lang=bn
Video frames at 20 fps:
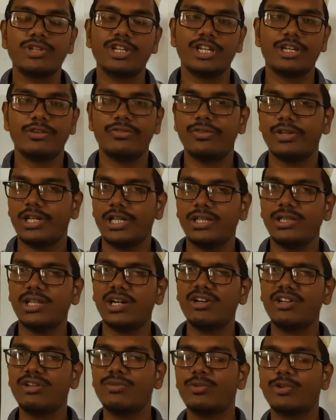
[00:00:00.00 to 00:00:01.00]
এঁকে ফেলি
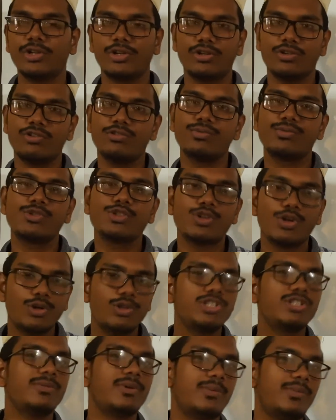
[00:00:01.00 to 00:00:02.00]
তাহলে মনে হয় খুব
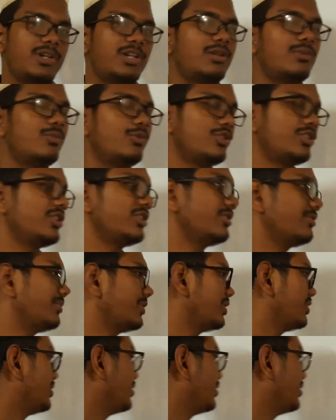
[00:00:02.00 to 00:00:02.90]
সহজে ব্যাপারটা বোঝা যাবে